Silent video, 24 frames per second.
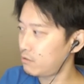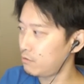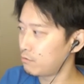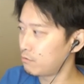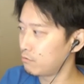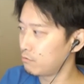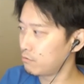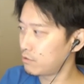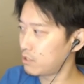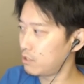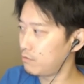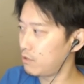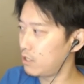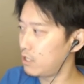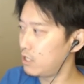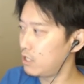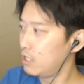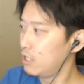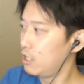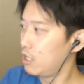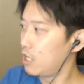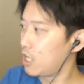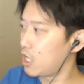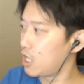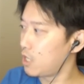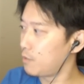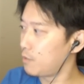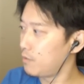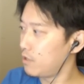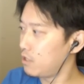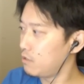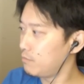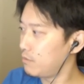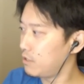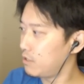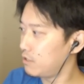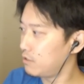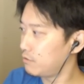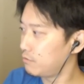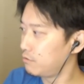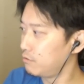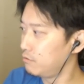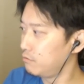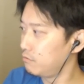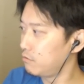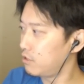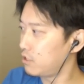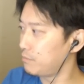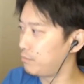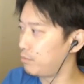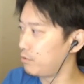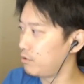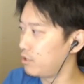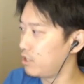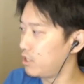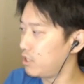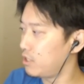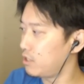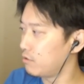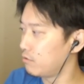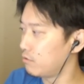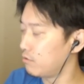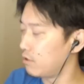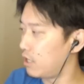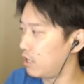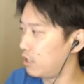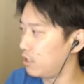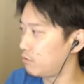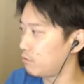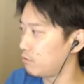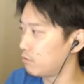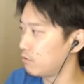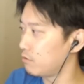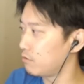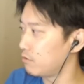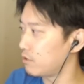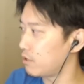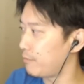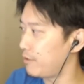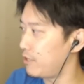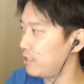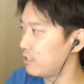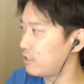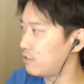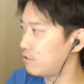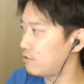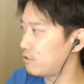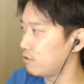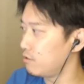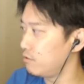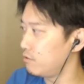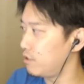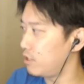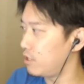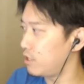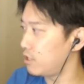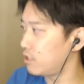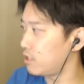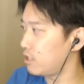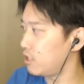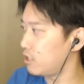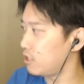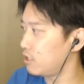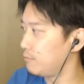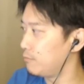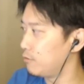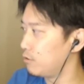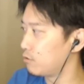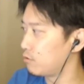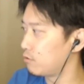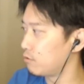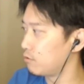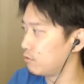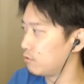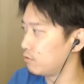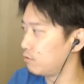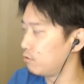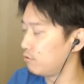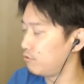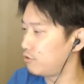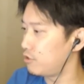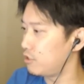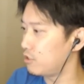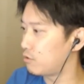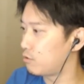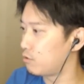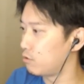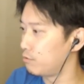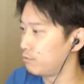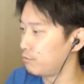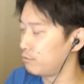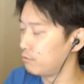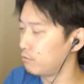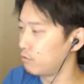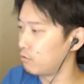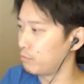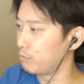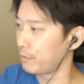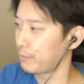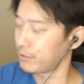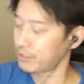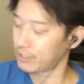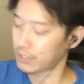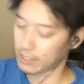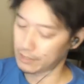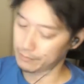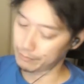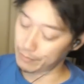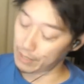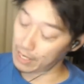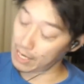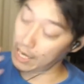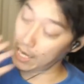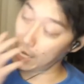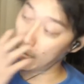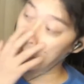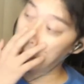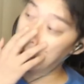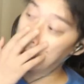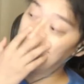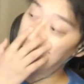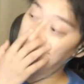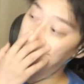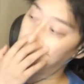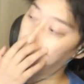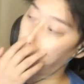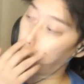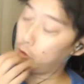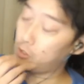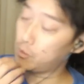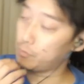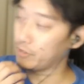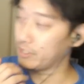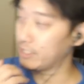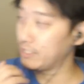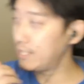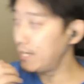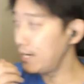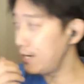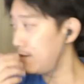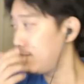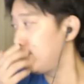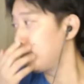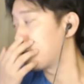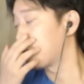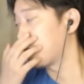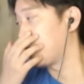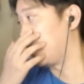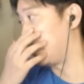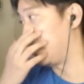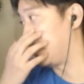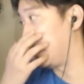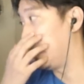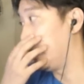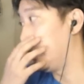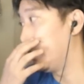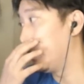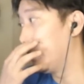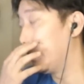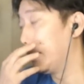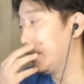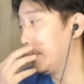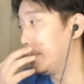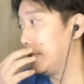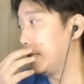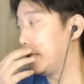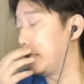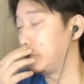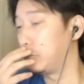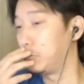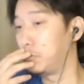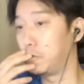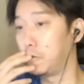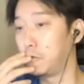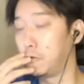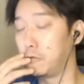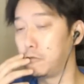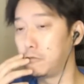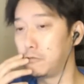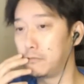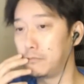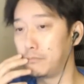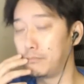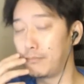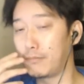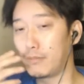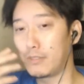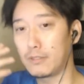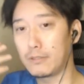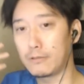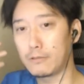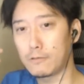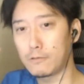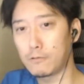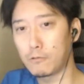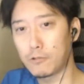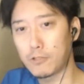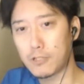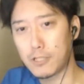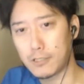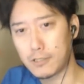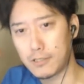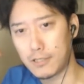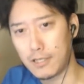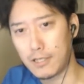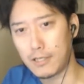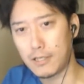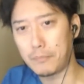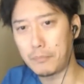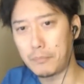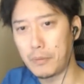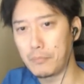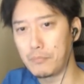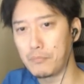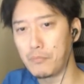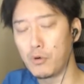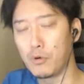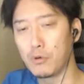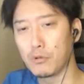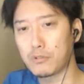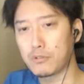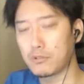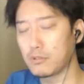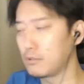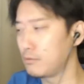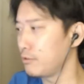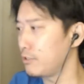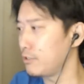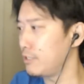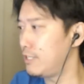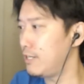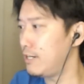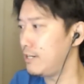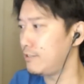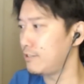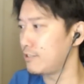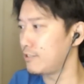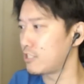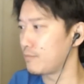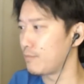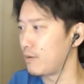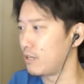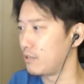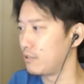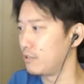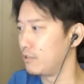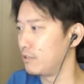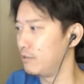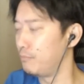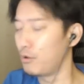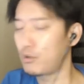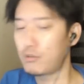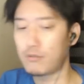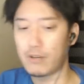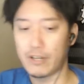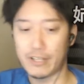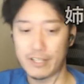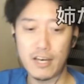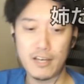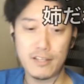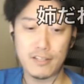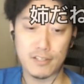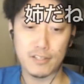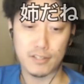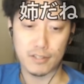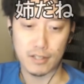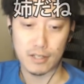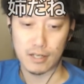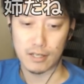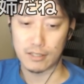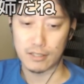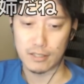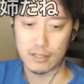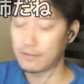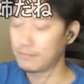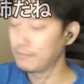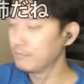布団さんは、甘々ふんわりボデーの姉と生意気ツンデレな妹のどっちに興奮を覚えますかまあ、僕もいないですからね。あのどっちかって言ったらやっぱり妄想を抱いてしまう僕はいないですから